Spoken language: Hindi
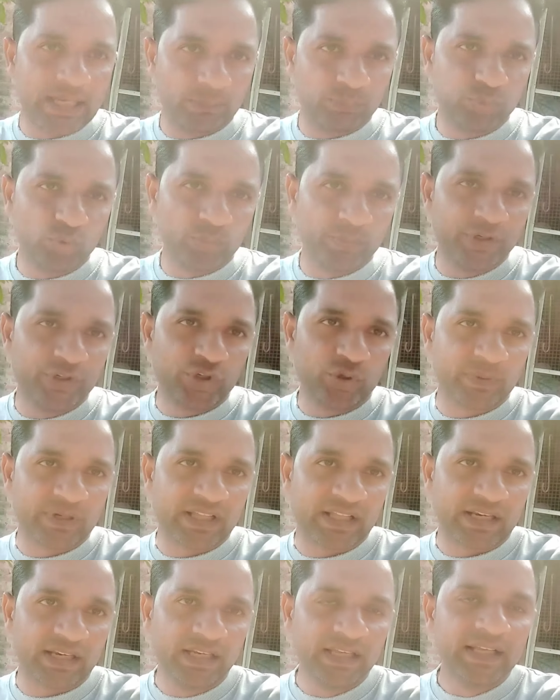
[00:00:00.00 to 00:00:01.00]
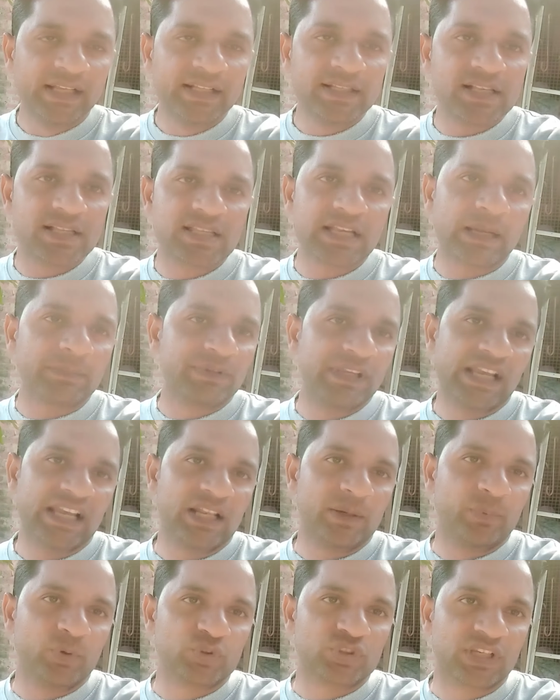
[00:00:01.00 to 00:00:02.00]
हेल्पफुल वीडियो बना रहे हैं जिससे आपकी
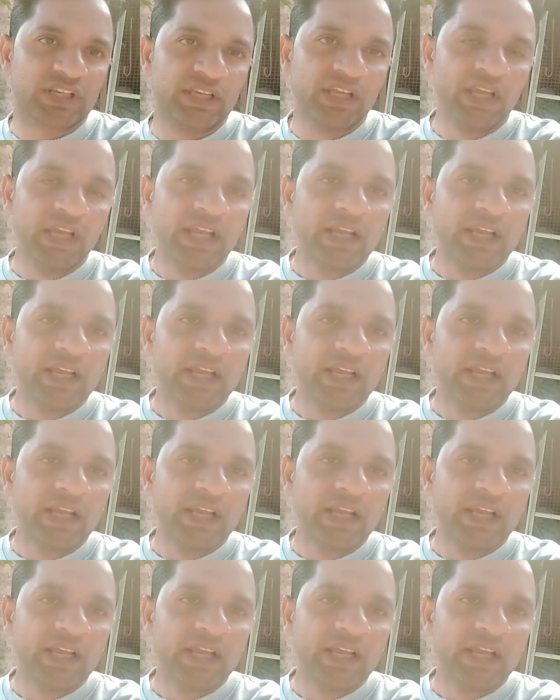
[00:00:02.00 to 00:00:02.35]
हेल्प हो सके